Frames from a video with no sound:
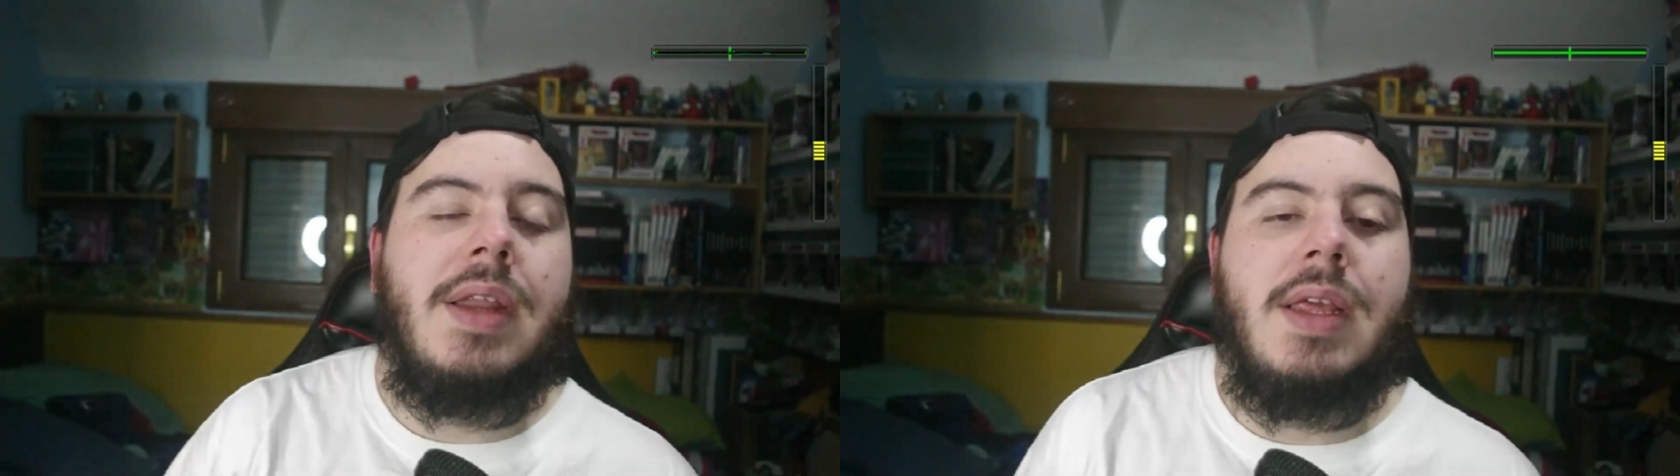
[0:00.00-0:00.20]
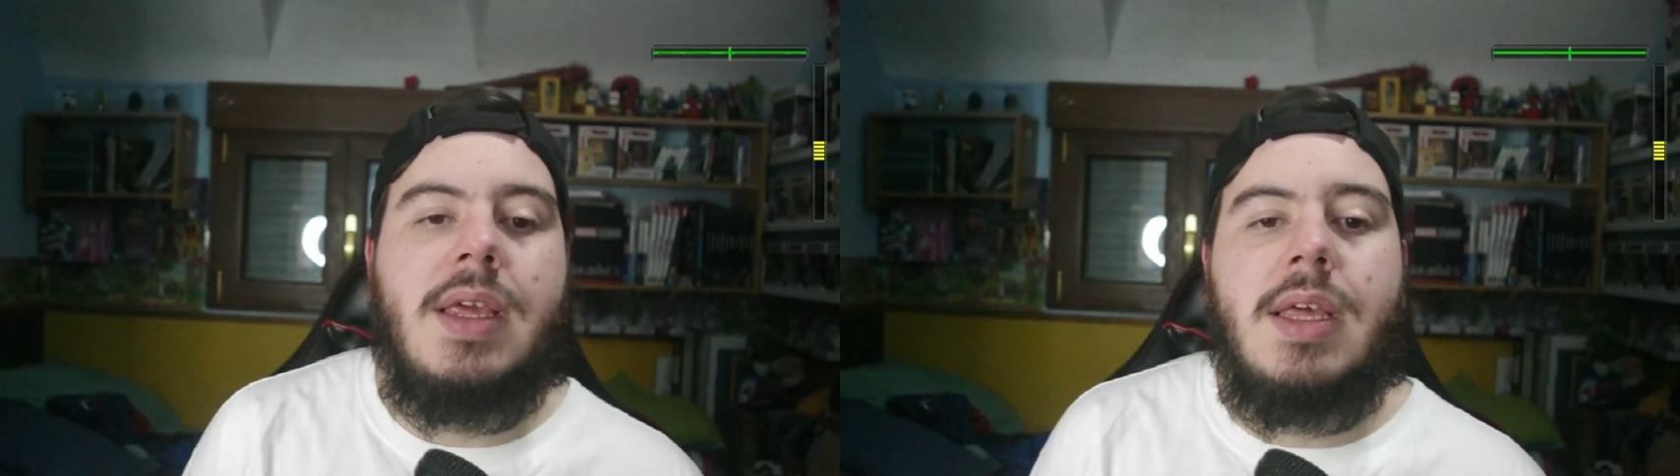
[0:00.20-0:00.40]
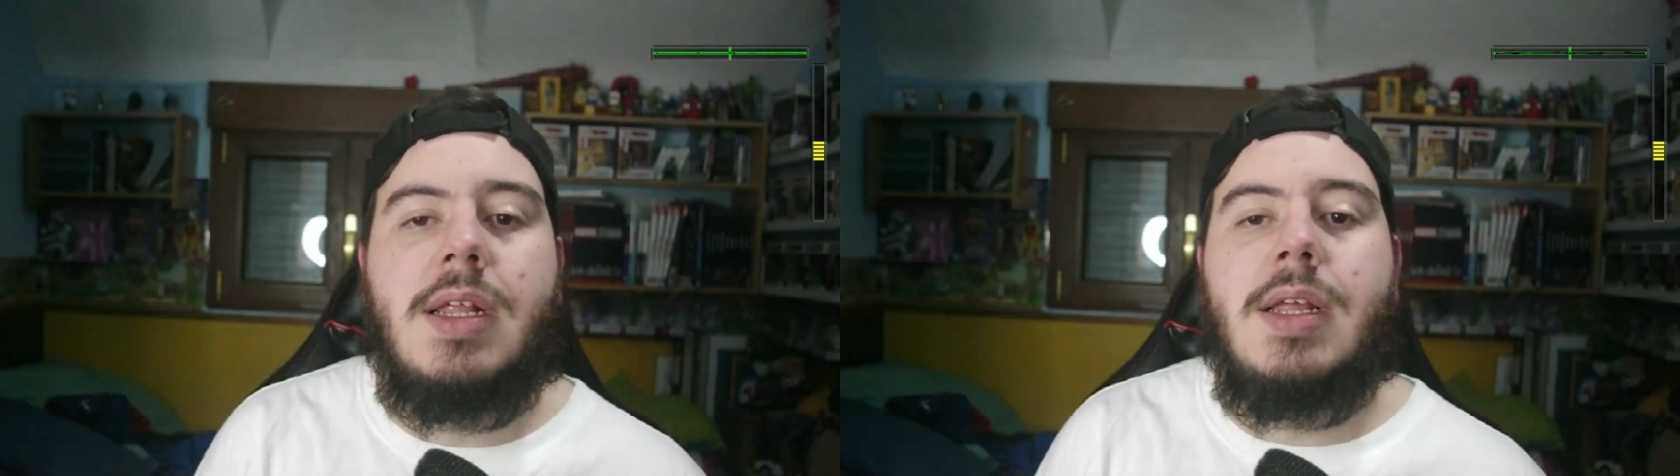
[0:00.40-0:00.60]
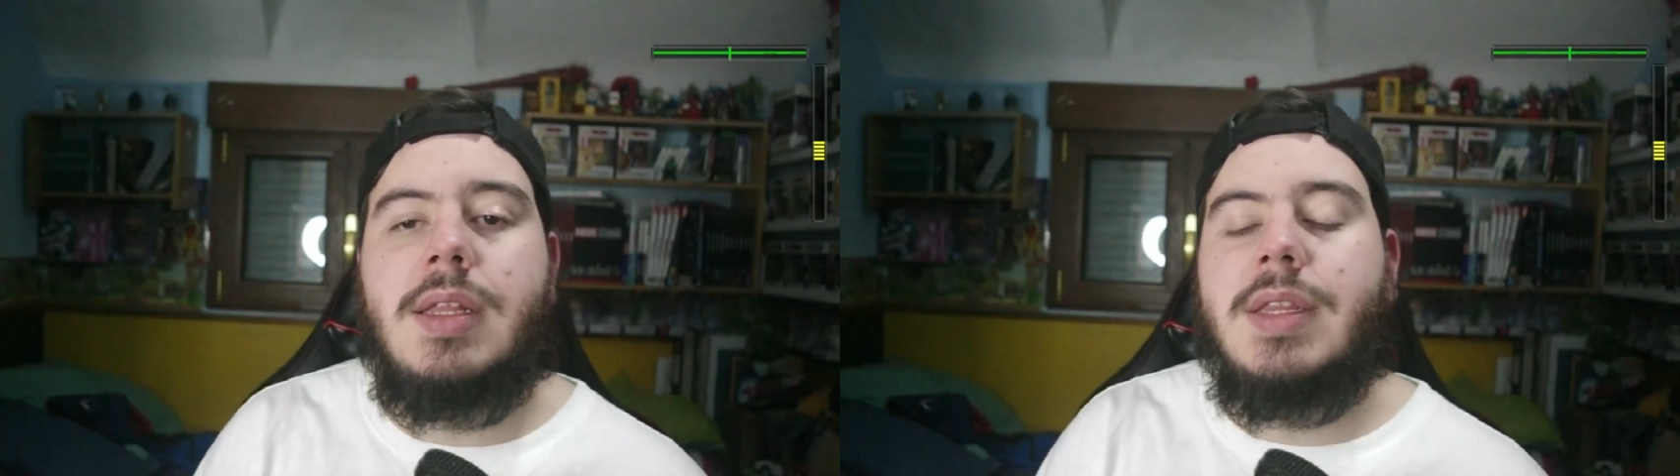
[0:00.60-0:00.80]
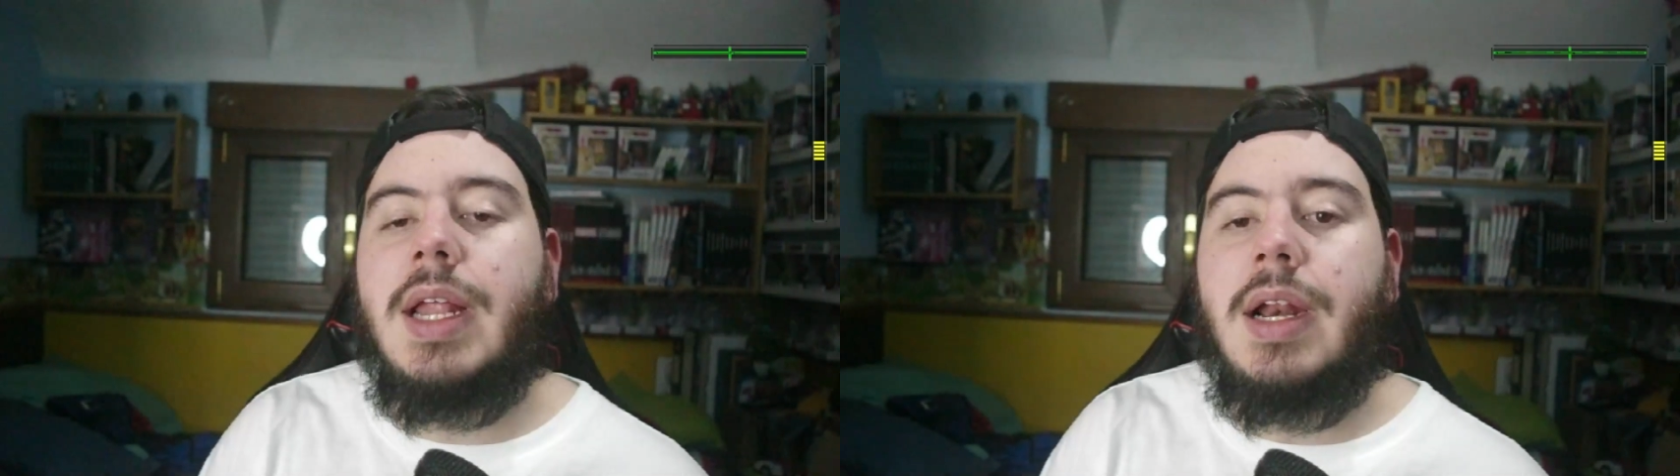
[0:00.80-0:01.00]
y
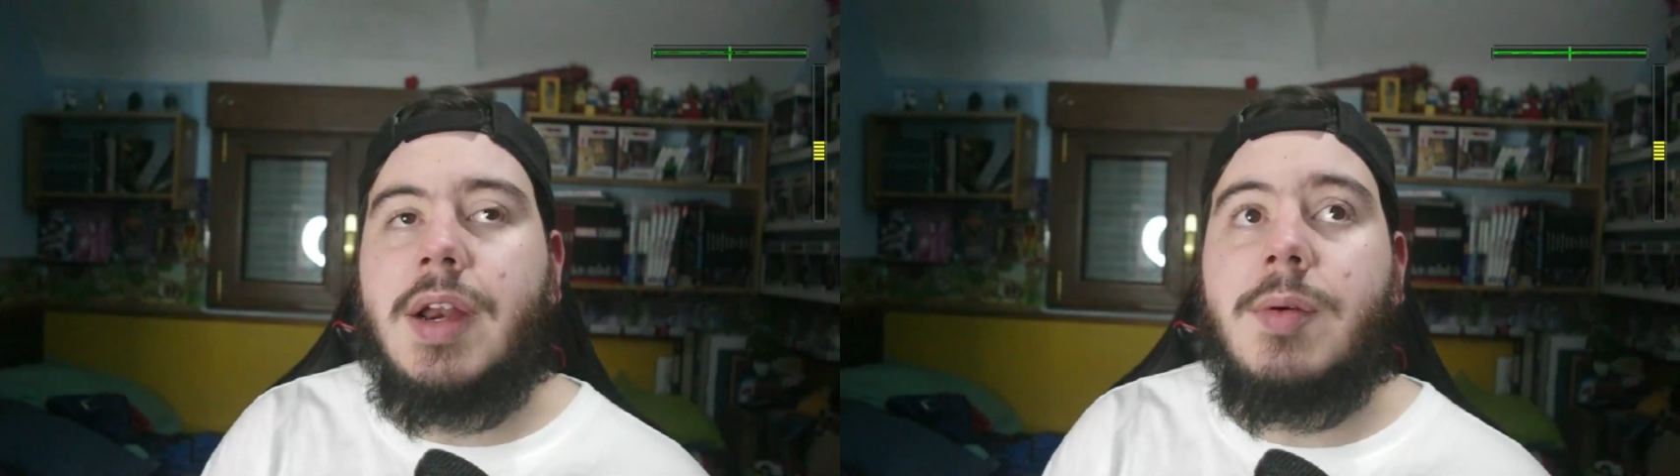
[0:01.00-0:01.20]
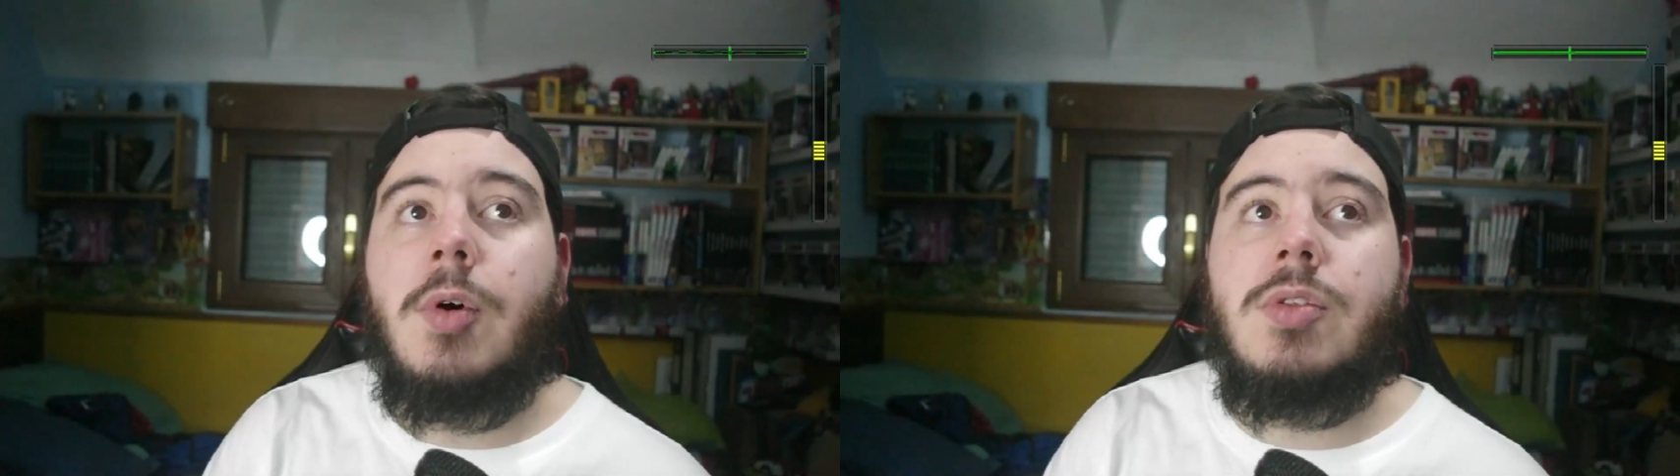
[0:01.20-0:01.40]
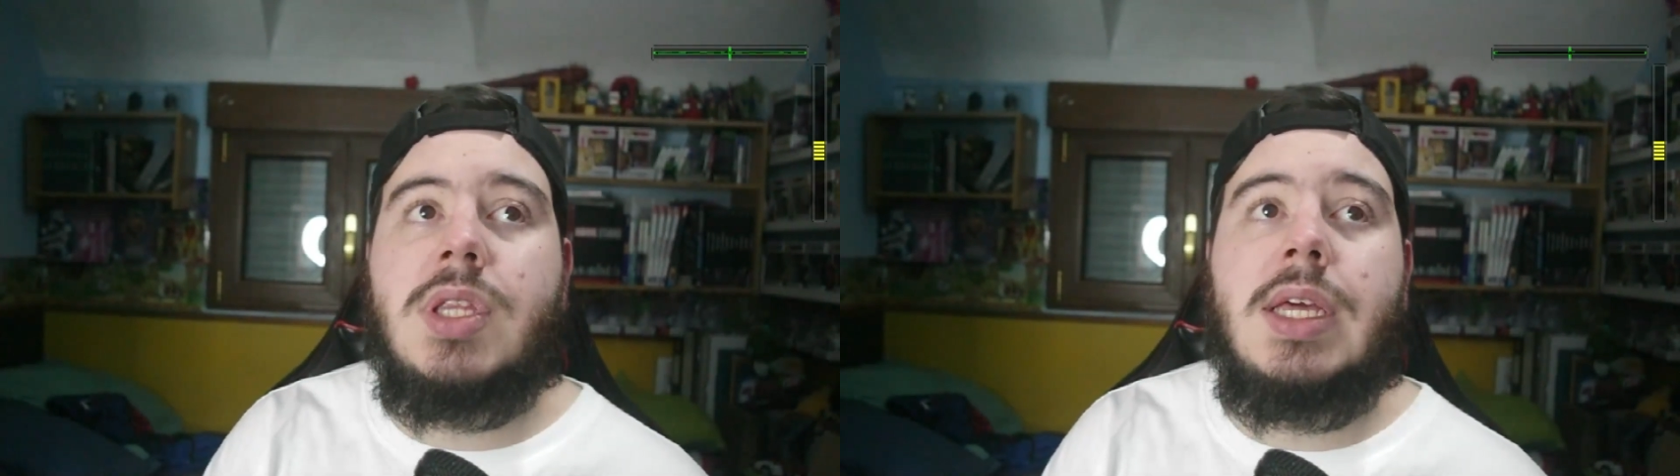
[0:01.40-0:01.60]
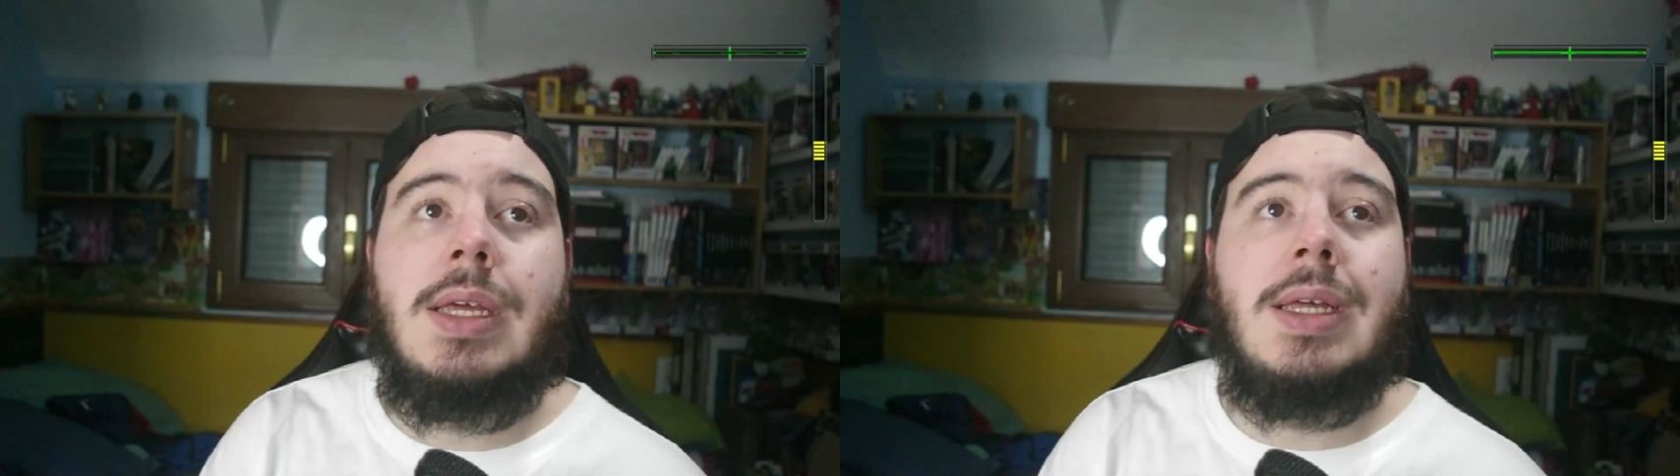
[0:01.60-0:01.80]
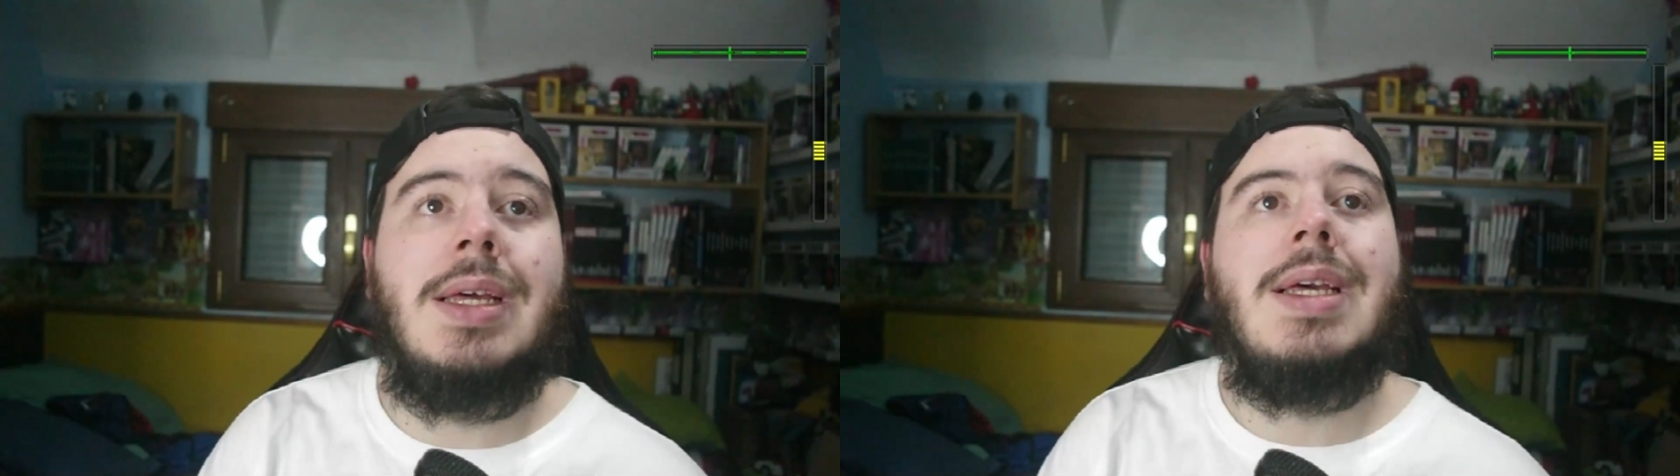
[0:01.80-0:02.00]
del rebote